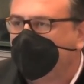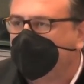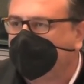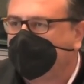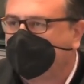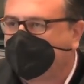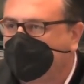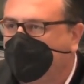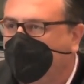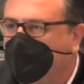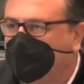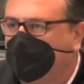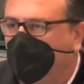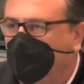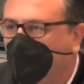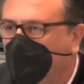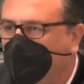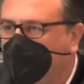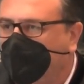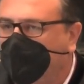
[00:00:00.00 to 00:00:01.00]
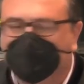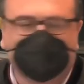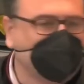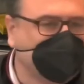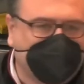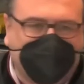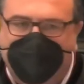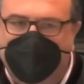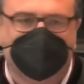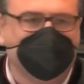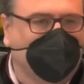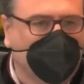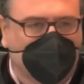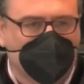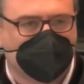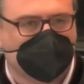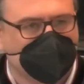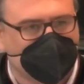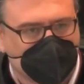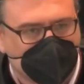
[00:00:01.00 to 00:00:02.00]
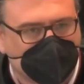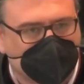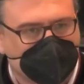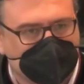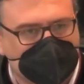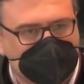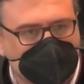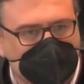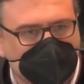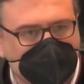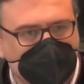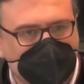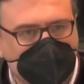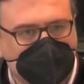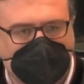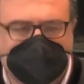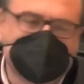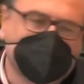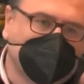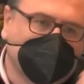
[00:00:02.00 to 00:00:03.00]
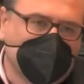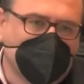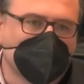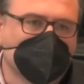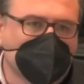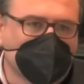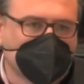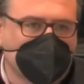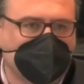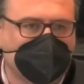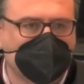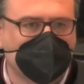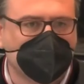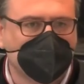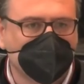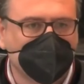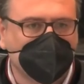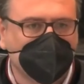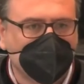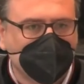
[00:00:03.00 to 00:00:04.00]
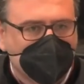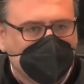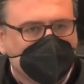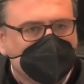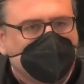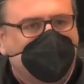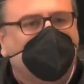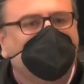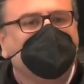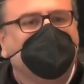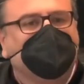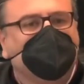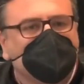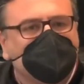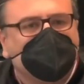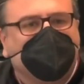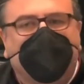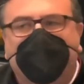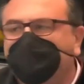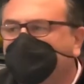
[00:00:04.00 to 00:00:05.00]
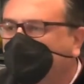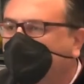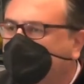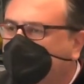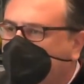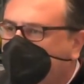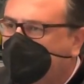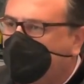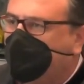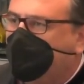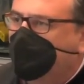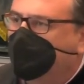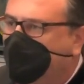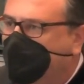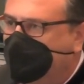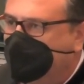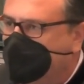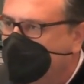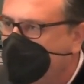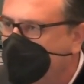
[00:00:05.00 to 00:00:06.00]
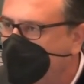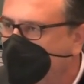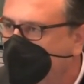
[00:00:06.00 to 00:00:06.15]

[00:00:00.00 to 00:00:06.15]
das Geld genommen hat, egal wie hoch die Summe ist. Das ist ein Unterschied. Da haben wir eine strafrechtliche Relevanz.